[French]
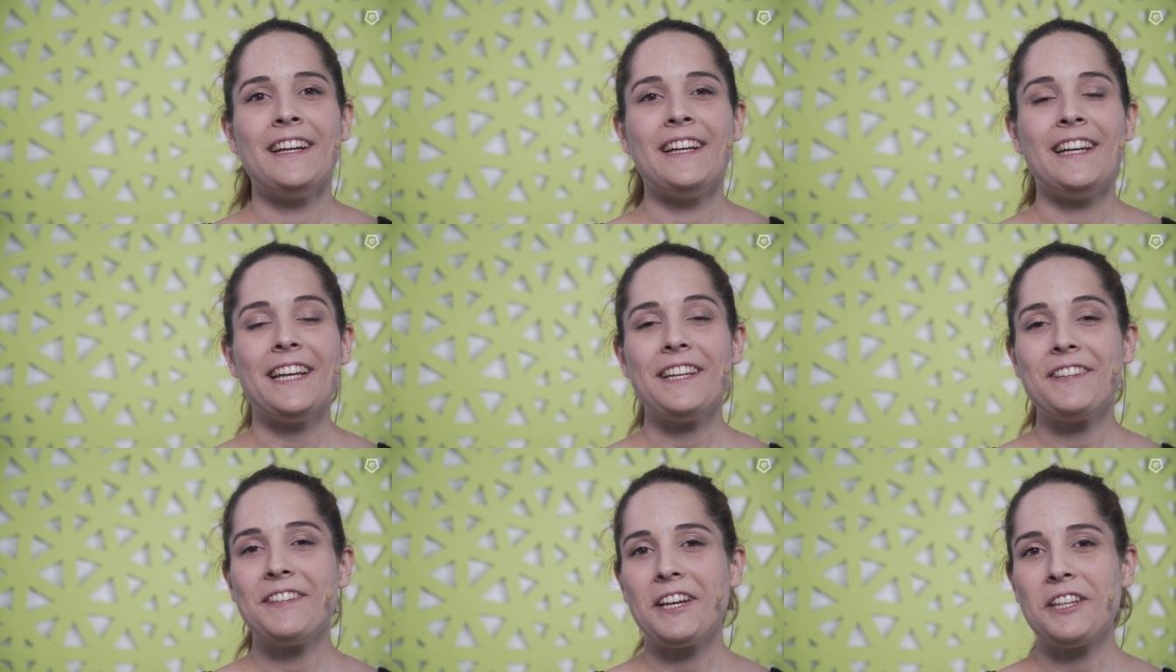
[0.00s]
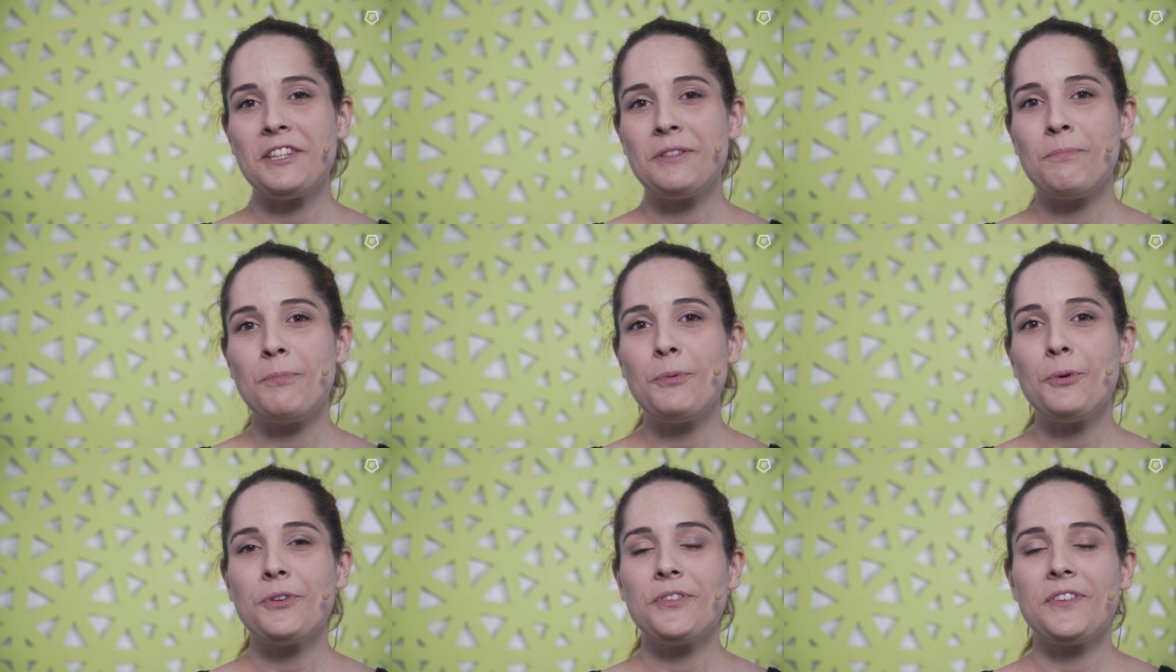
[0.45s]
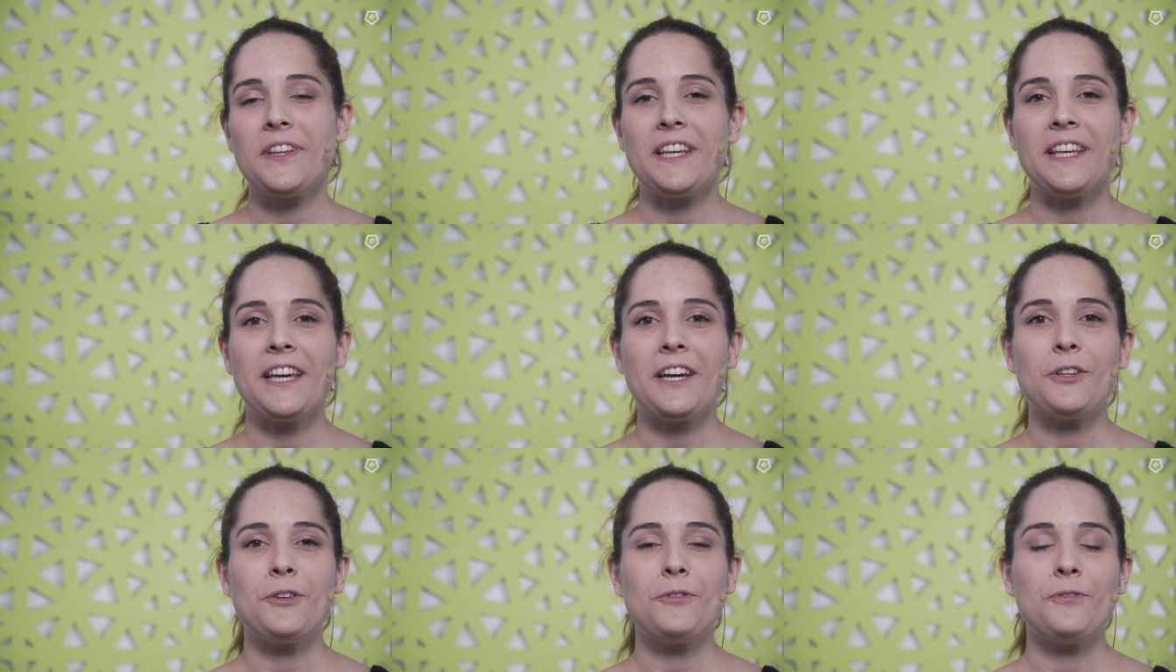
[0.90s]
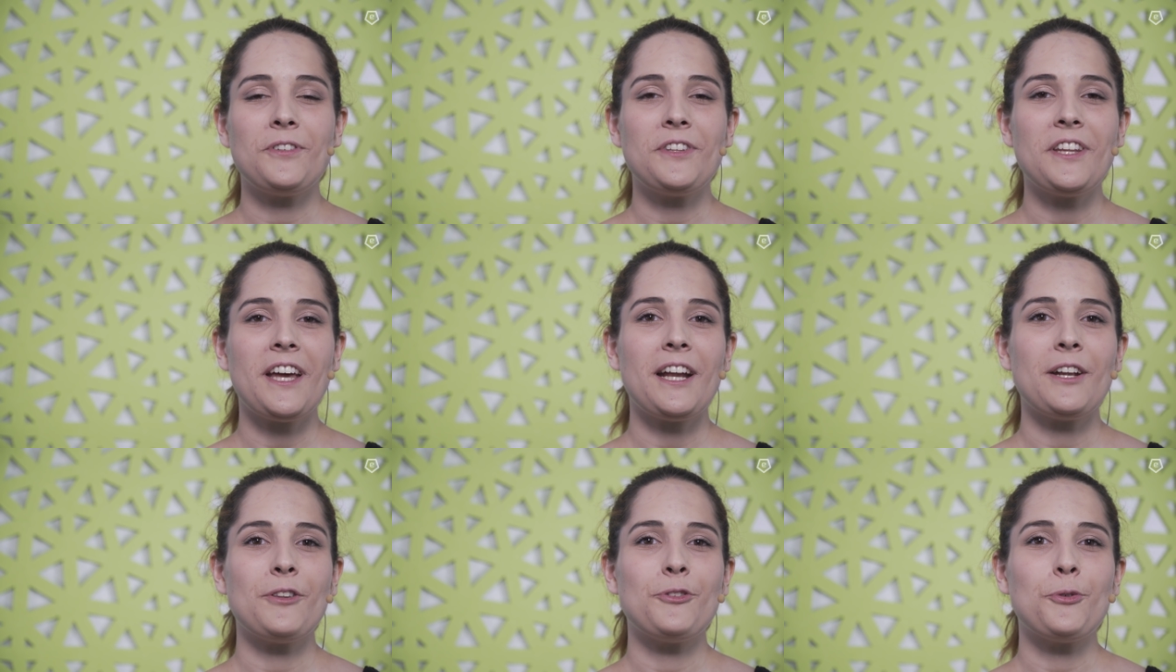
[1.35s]
Les dates pour ces quarts de
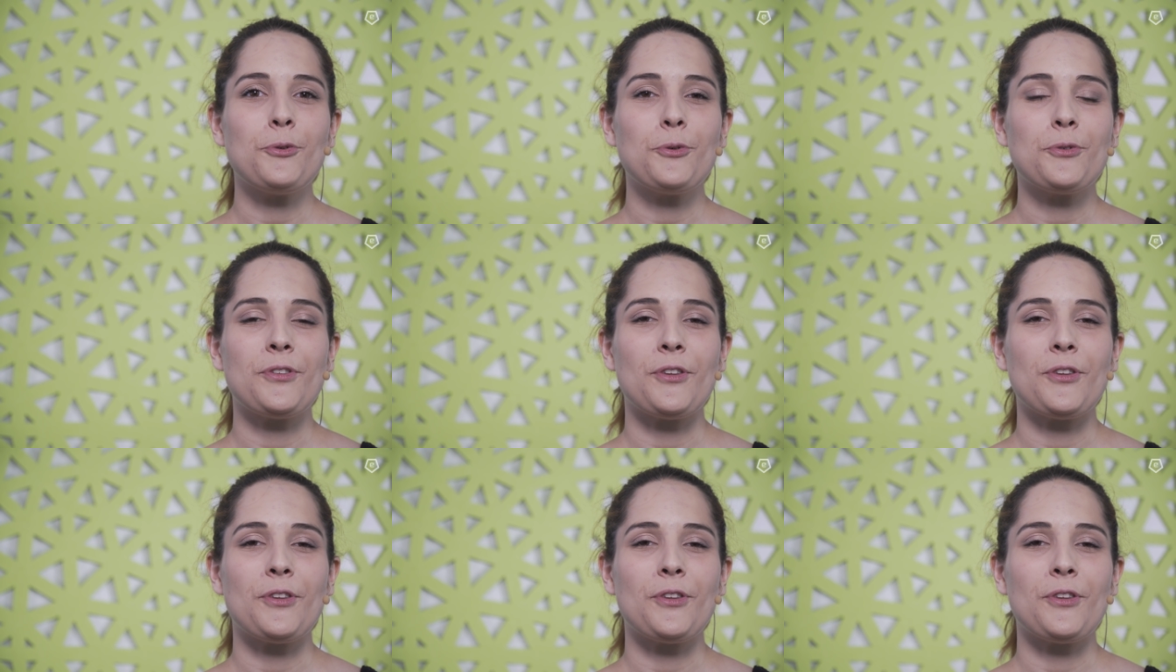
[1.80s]
finale donc